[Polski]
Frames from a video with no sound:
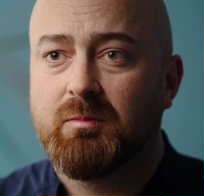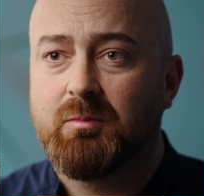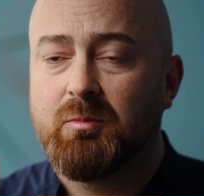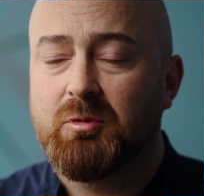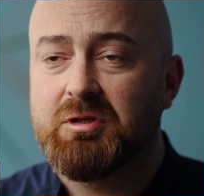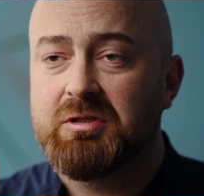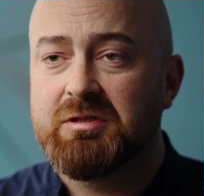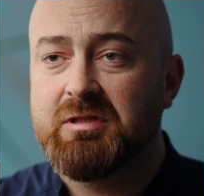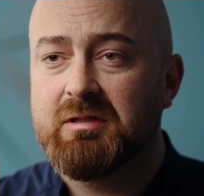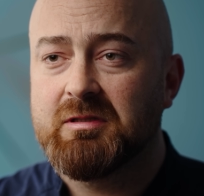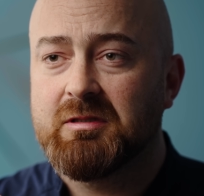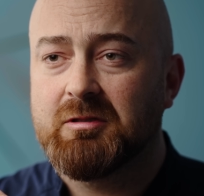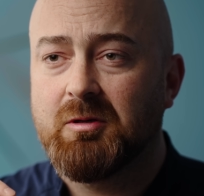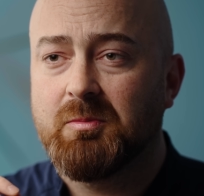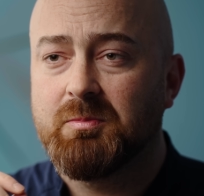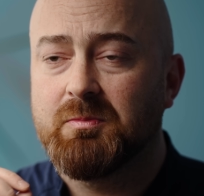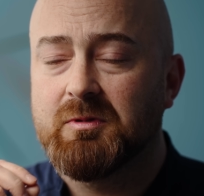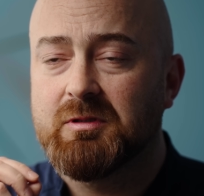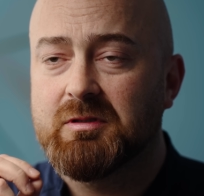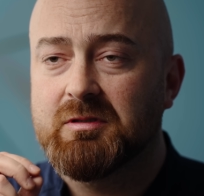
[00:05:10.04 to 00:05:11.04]
możecie
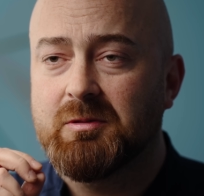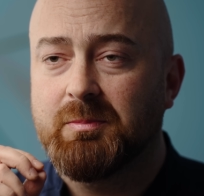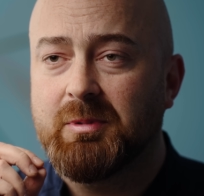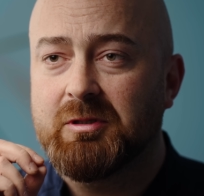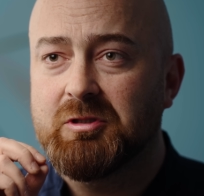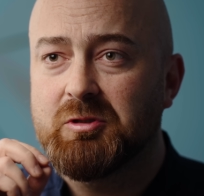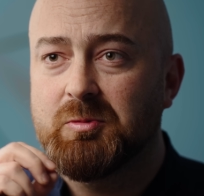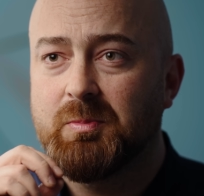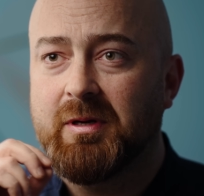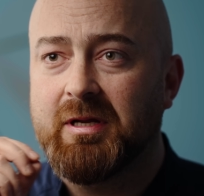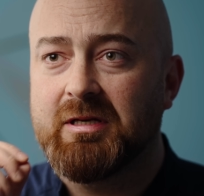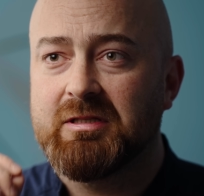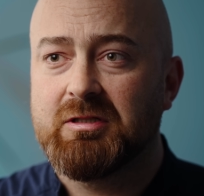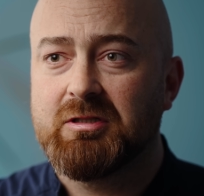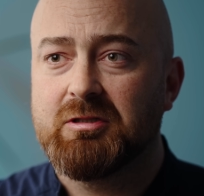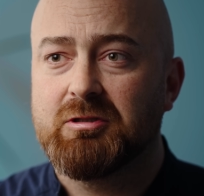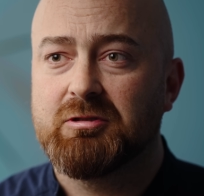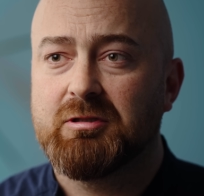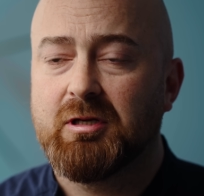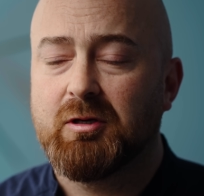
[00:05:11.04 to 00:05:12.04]
zobaczyć
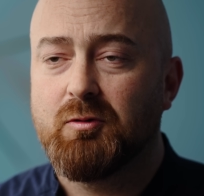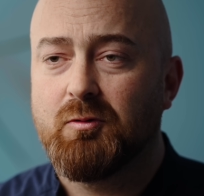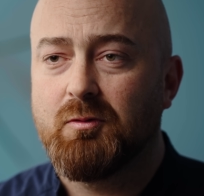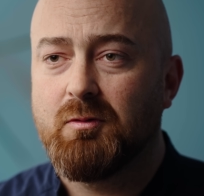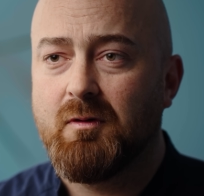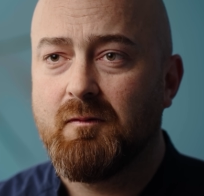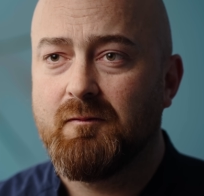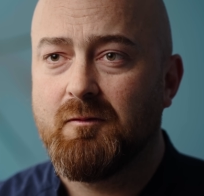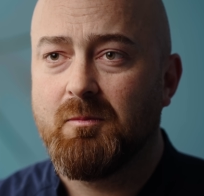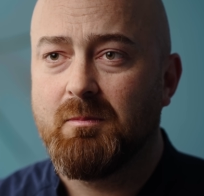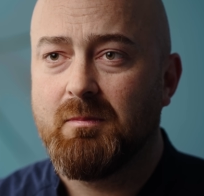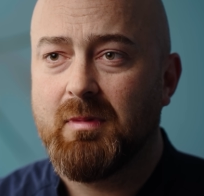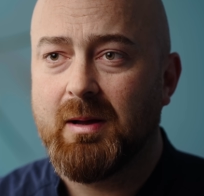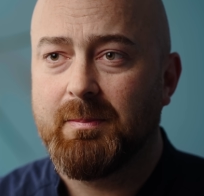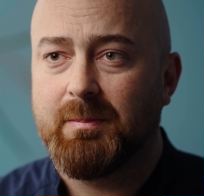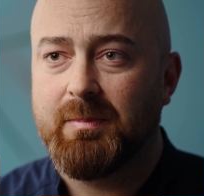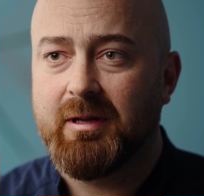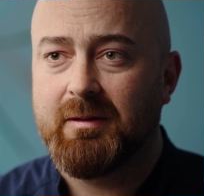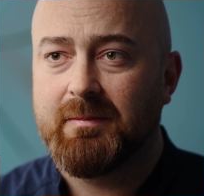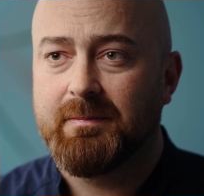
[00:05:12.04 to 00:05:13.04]
bardziej szczegółową
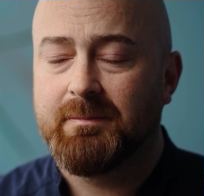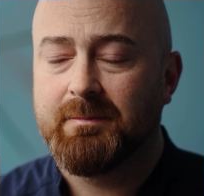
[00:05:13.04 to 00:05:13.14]
mapę.